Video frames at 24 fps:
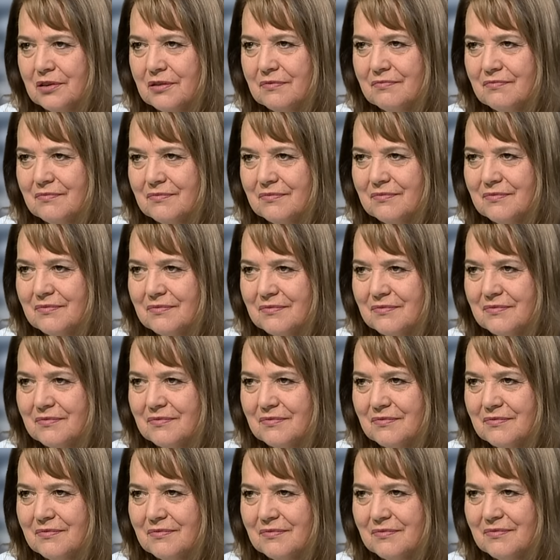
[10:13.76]
skomentuje tę
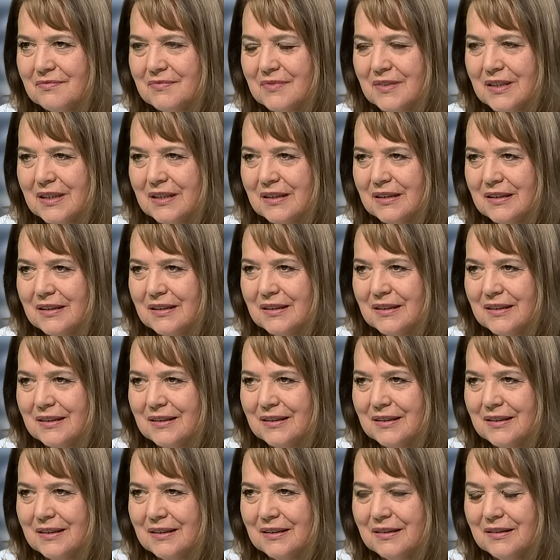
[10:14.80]
agonię PiSu?
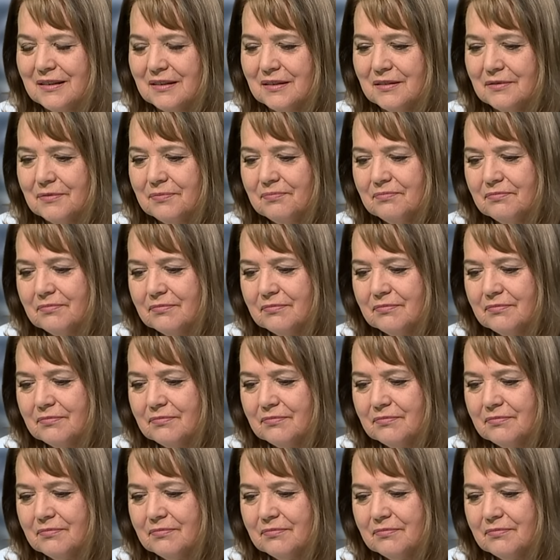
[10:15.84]
E,